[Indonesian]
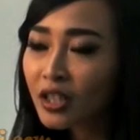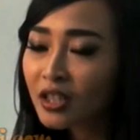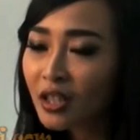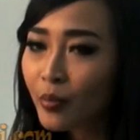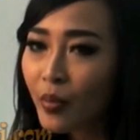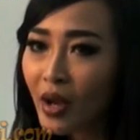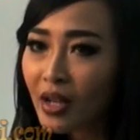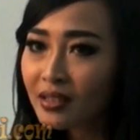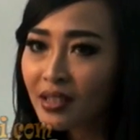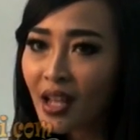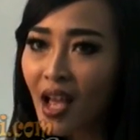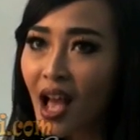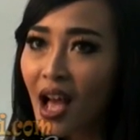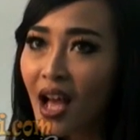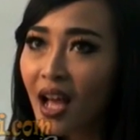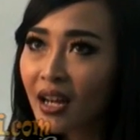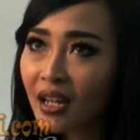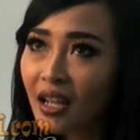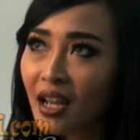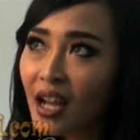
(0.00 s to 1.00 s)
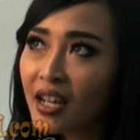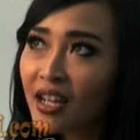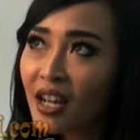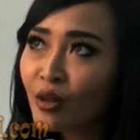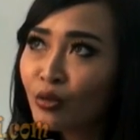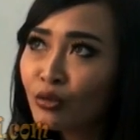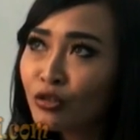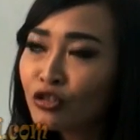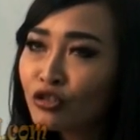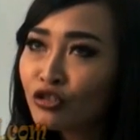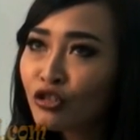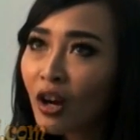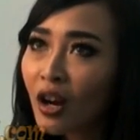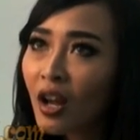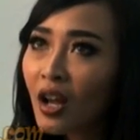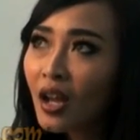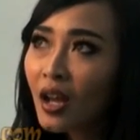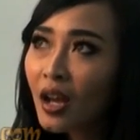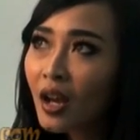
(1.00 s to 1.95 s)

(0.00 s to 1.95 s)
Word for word: keterpaksaan nggak ada unsur